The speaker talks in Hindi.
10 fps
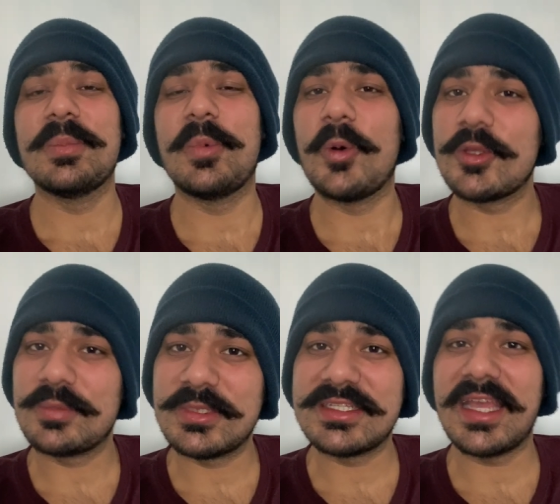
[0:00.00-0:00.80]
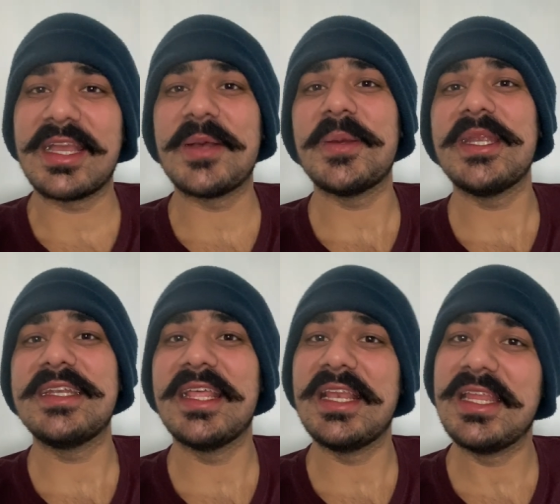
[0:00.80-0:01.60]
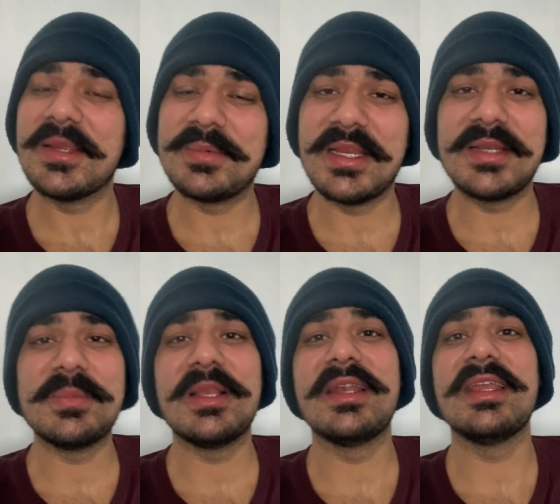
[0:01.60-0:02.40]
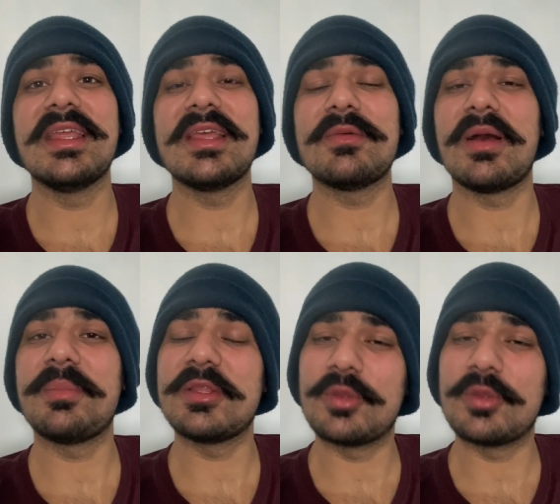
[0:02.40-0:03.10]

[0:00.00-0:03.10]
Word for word: बहुत मजा आएगा भाई डेली अपडेट मिल रही है वहाँ पे